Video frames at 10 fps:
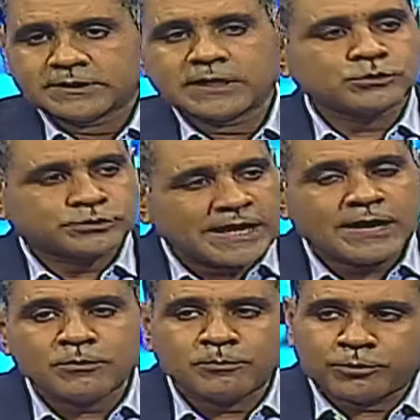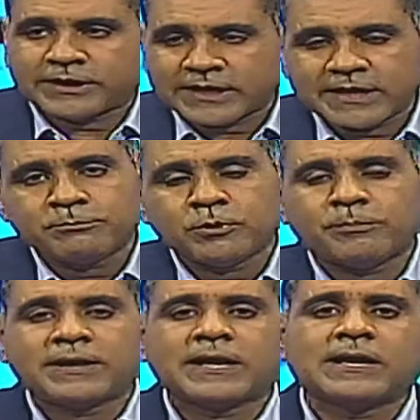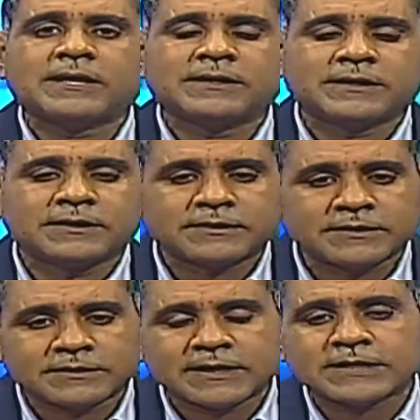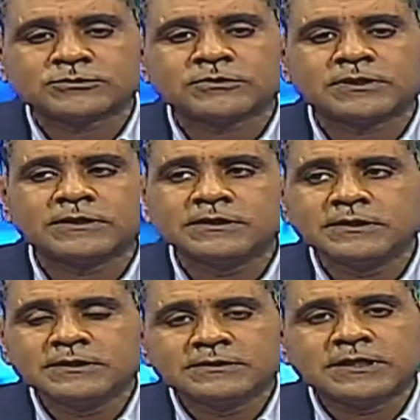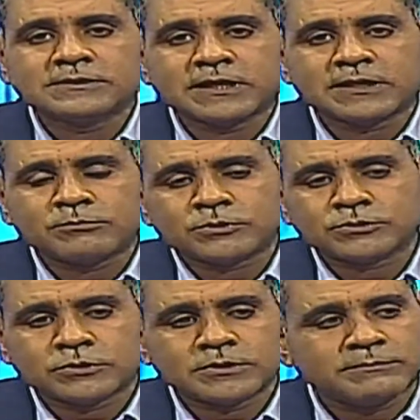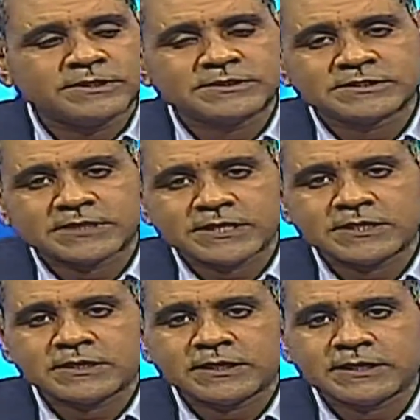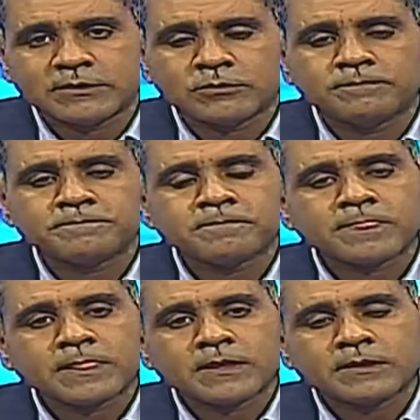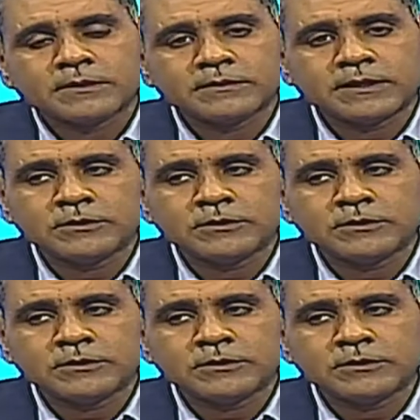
que usaron, por ejemplo, para el, caso del, terremoto del 26 de enero del